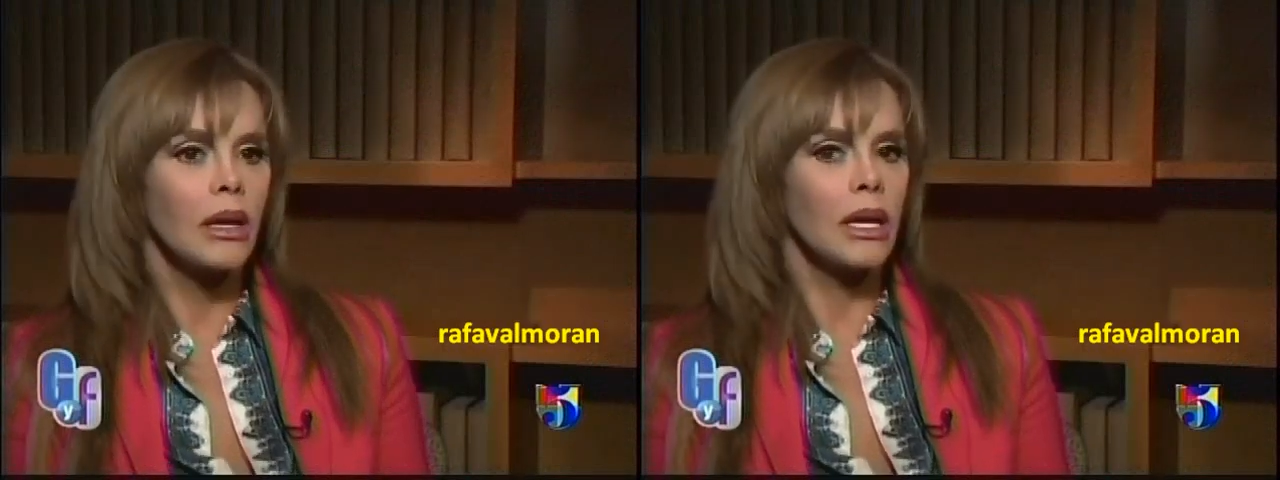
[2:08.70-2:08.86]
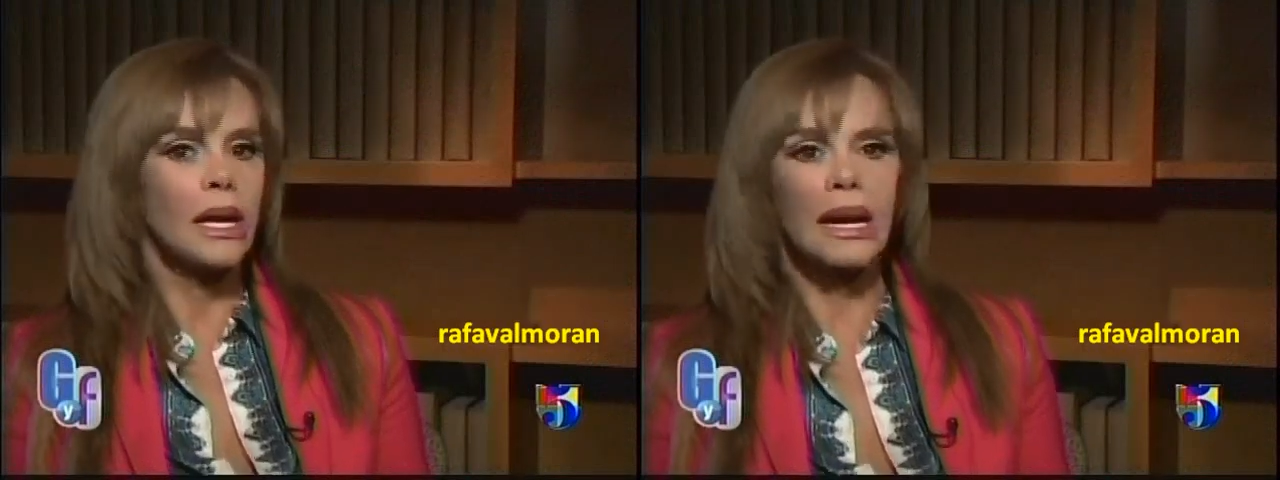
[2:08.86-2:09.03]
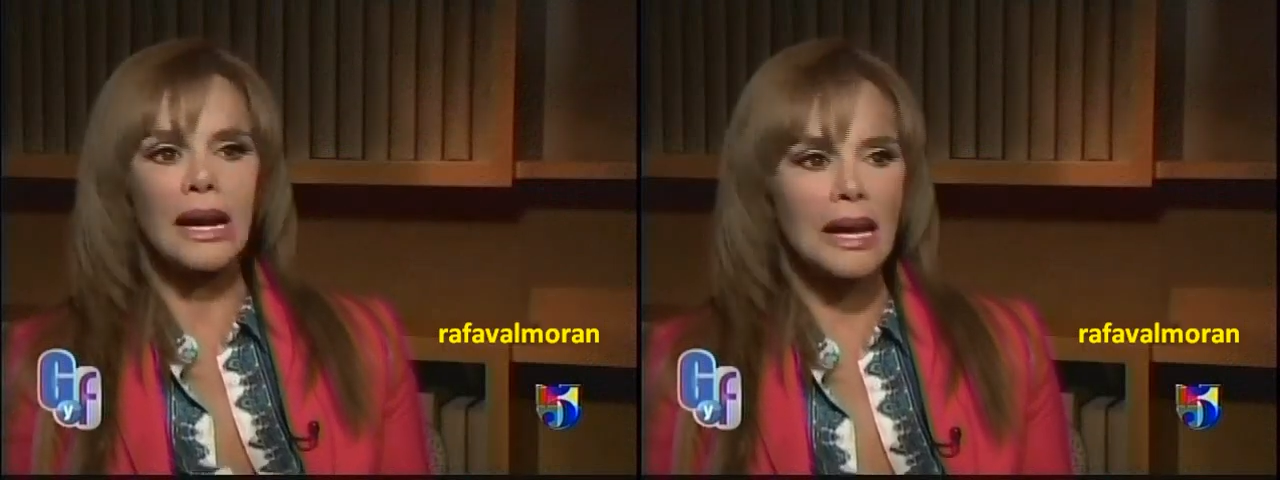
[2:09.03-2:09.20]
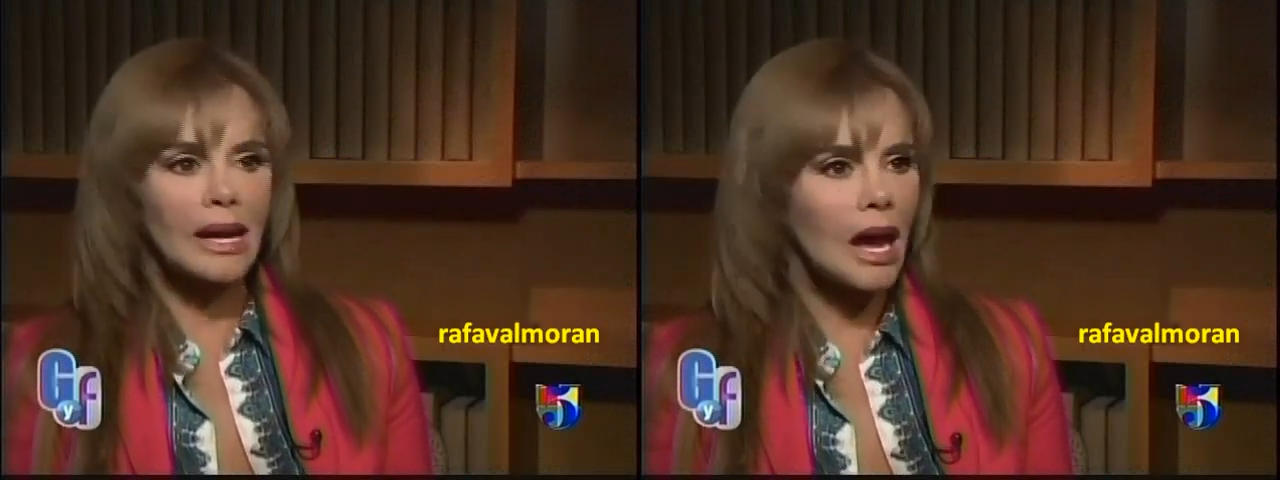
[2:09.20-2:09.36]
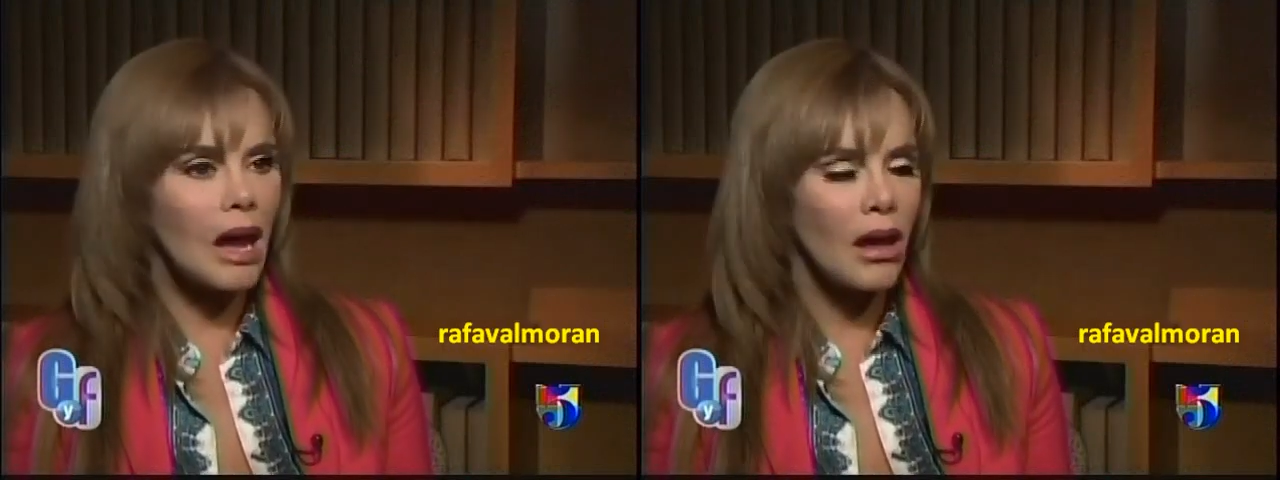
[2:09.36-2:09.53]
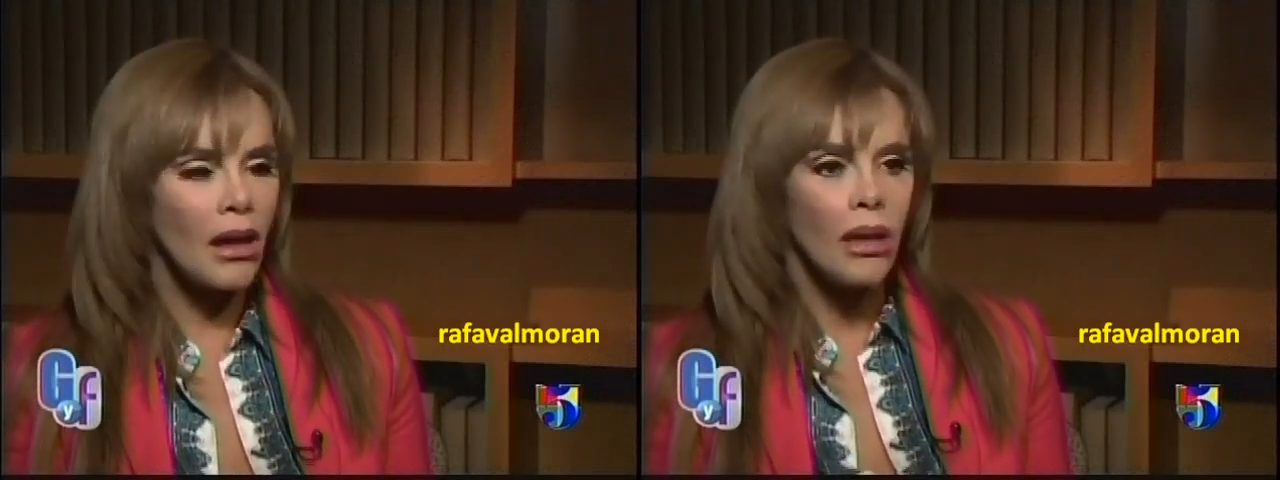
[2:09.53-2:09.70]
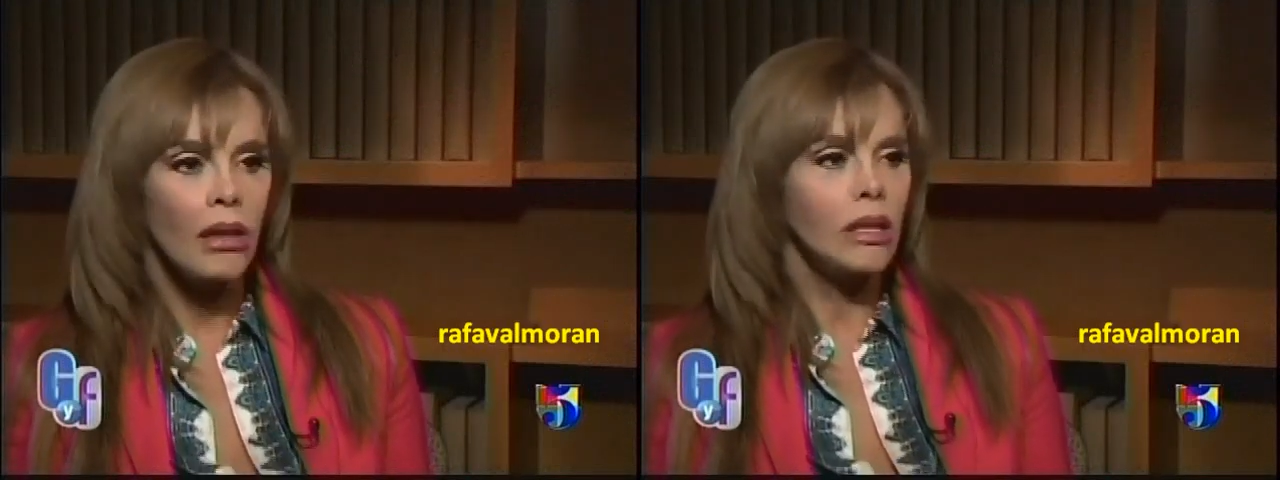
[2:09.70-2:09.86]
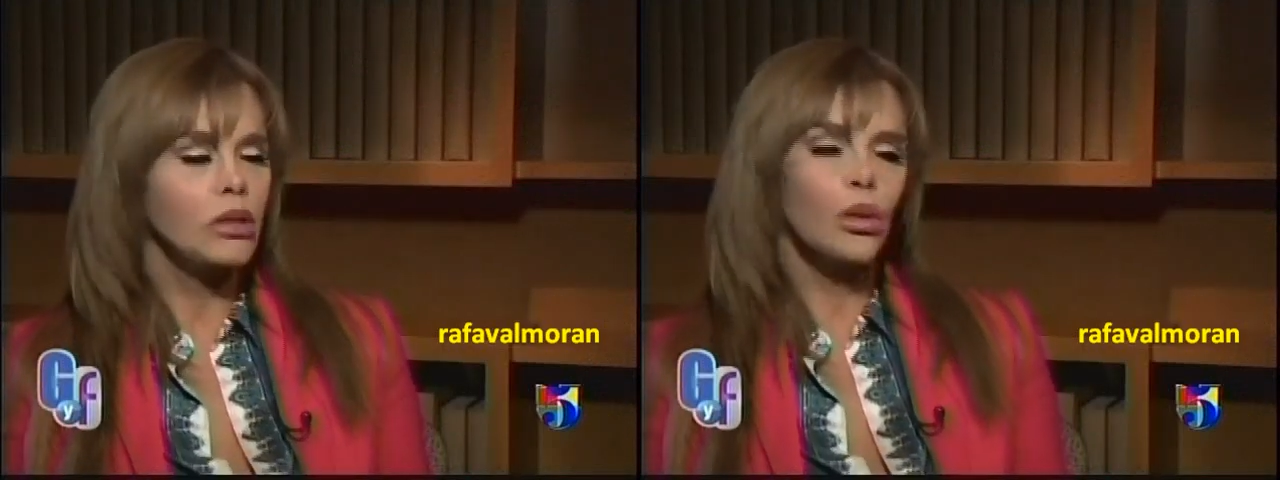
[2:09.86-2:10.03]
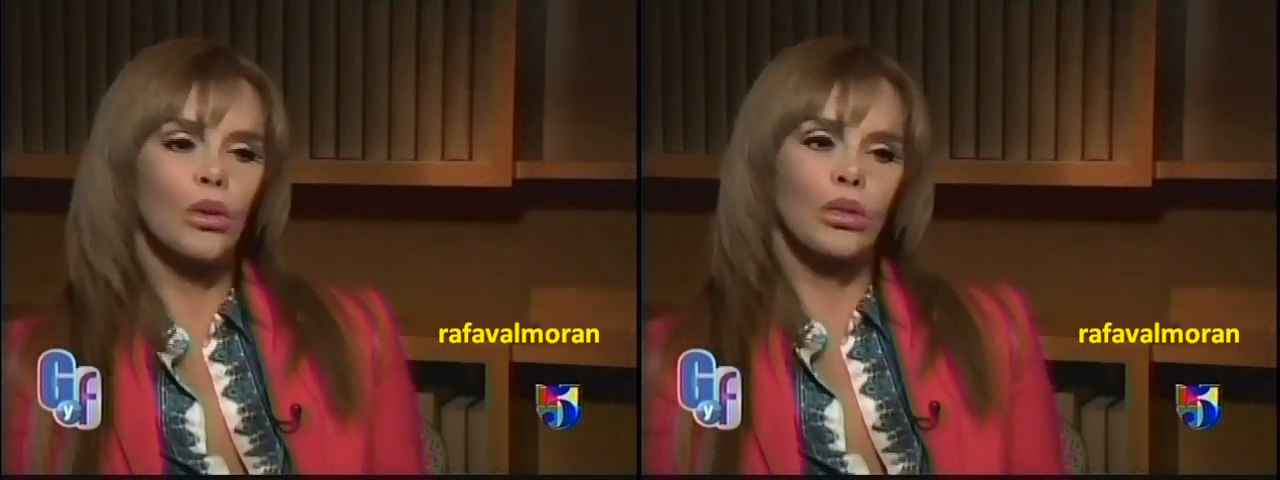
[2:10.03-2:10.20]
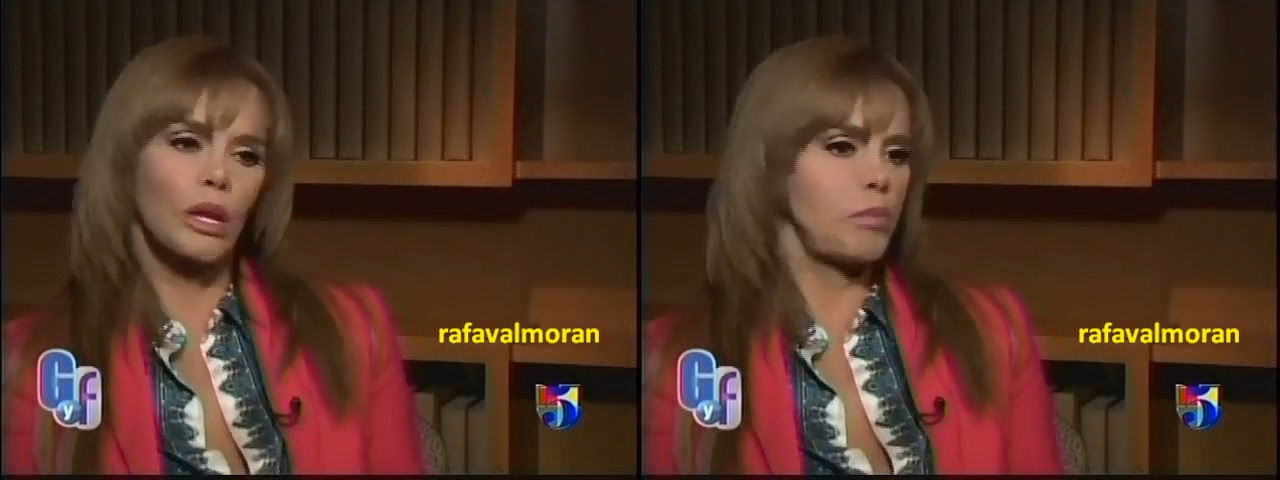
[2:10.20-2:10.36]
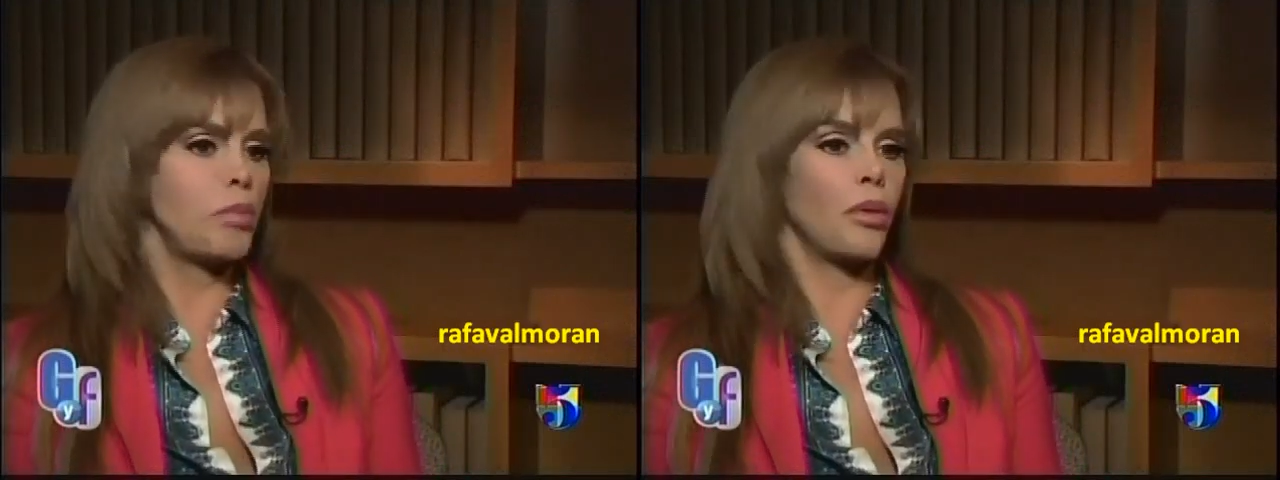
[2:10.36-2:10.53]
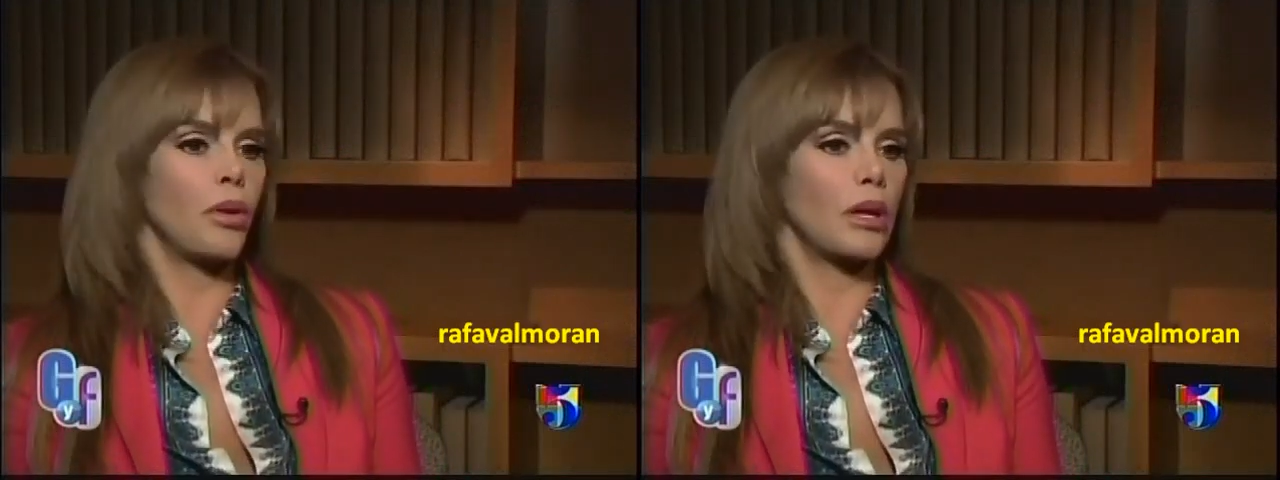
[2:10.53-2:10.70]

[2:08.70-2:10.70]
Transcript: guerrera, de todo tipo.